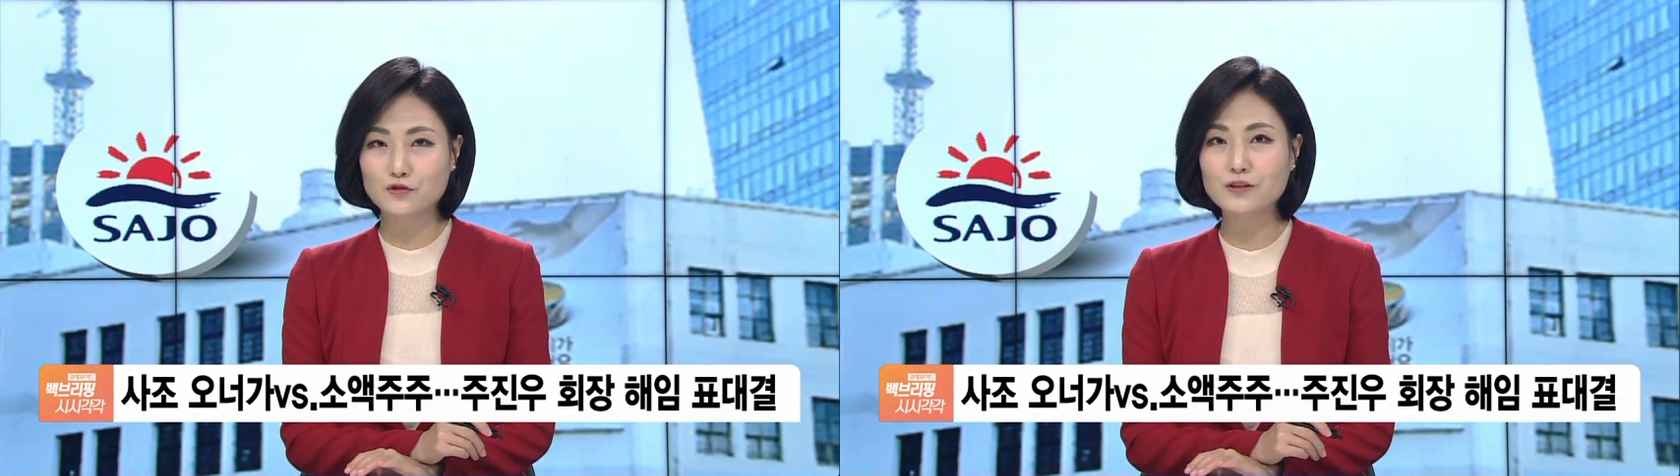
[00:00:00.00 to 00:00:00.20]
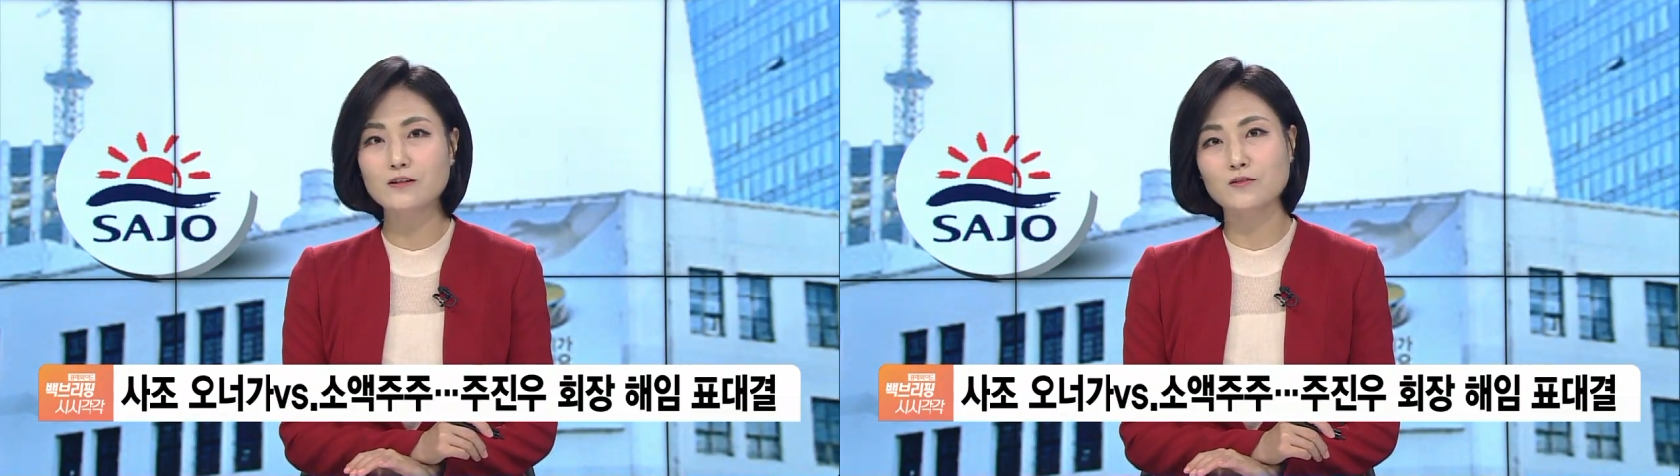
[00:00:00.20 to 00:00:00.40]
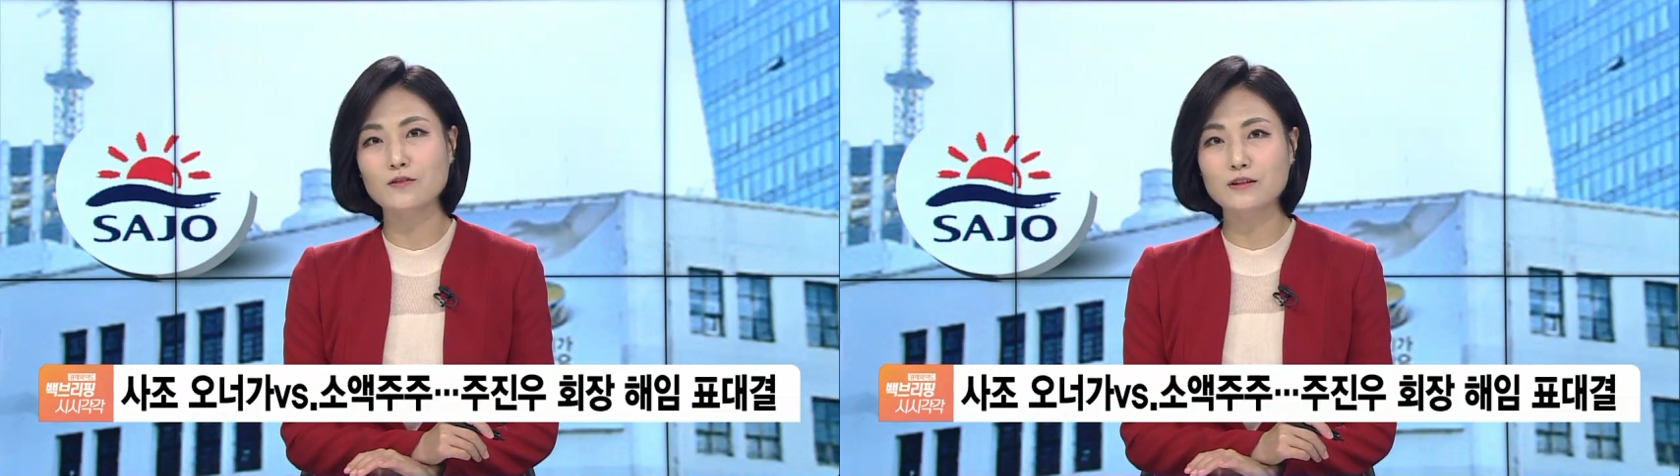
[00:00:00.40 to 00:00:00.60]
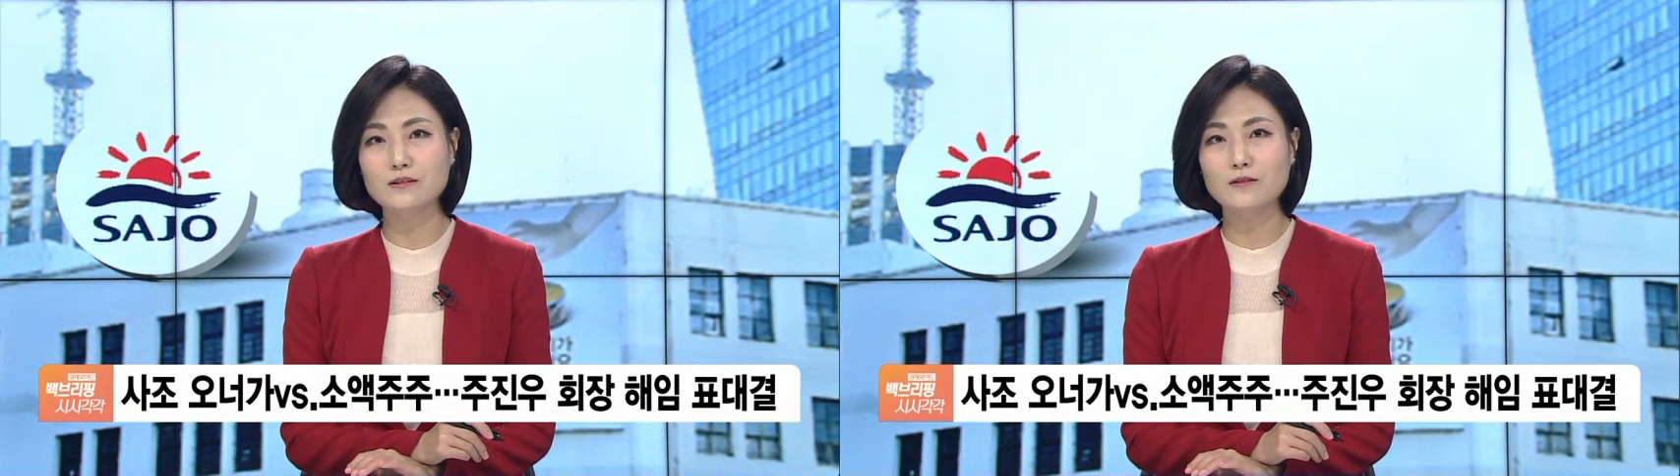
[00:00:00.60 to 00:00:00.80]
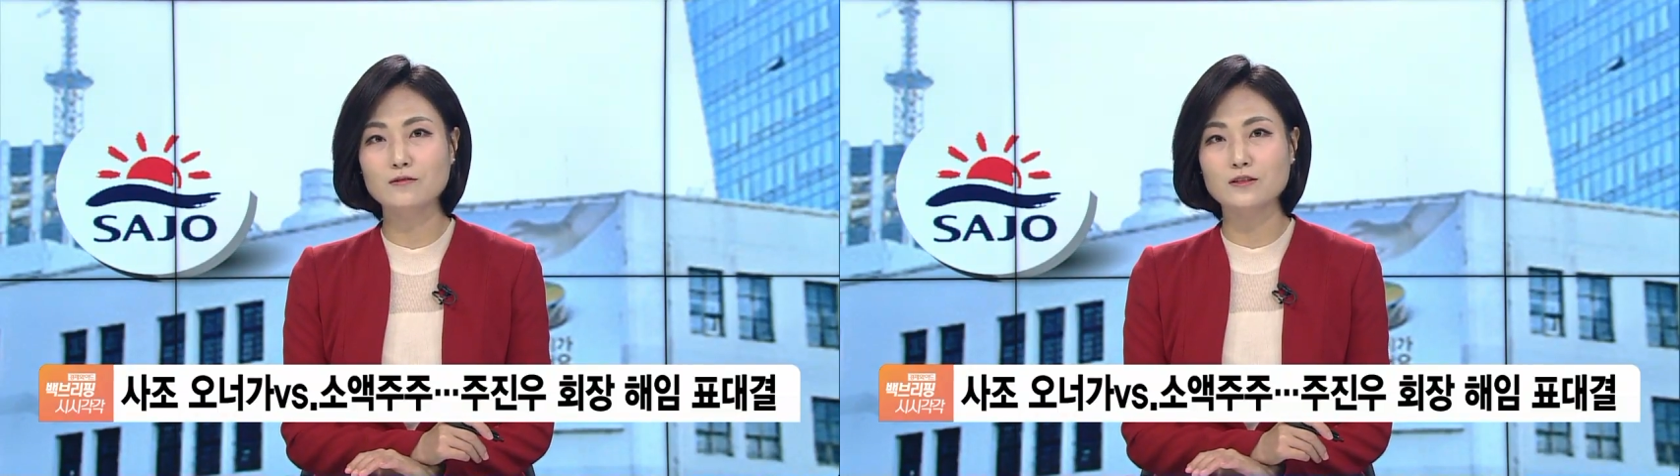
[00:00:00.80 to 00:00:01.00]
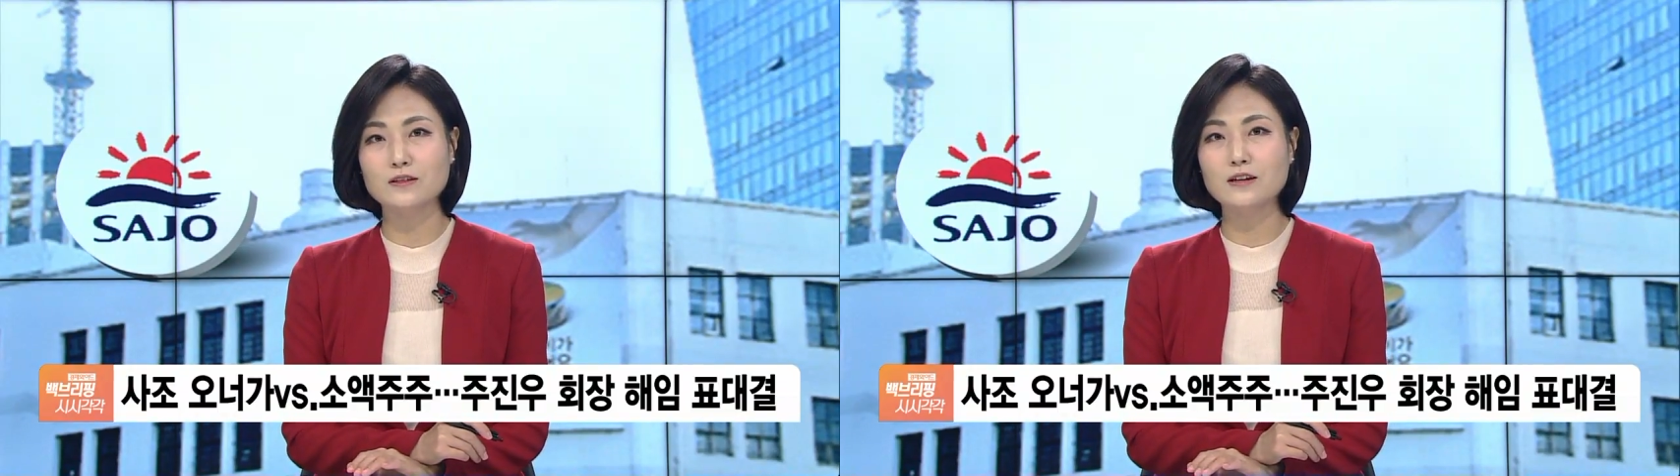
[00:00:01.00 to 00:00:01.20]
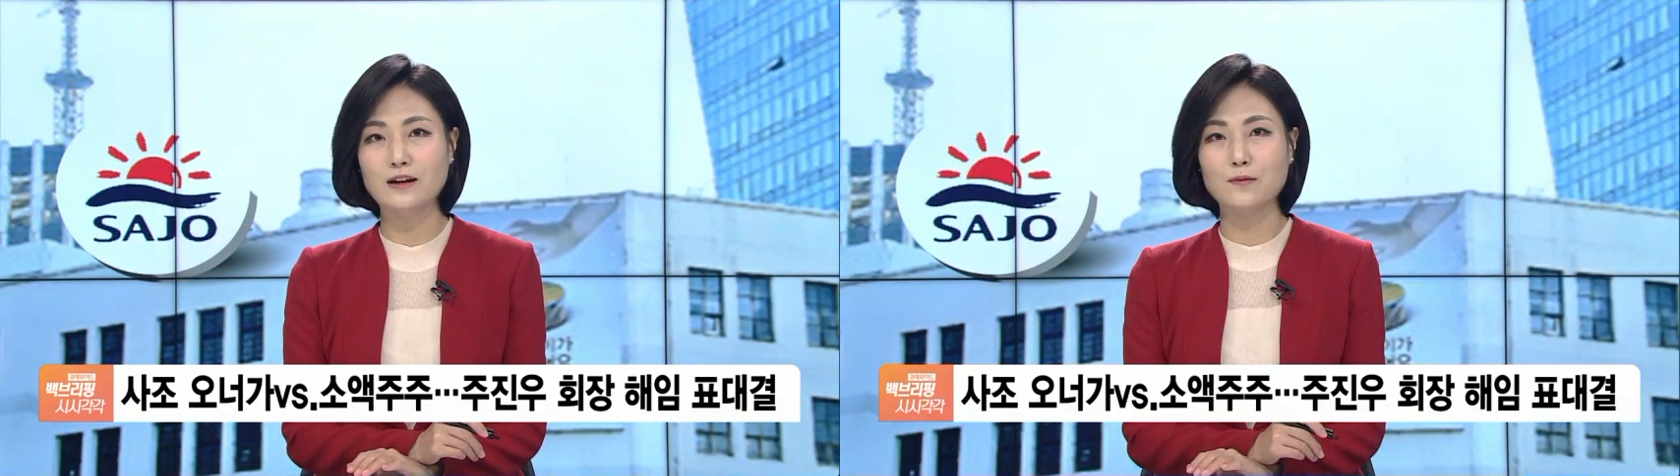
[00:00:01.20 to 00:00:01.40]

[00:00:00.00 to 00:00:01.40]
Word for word: 무슨 안건이 있는 건지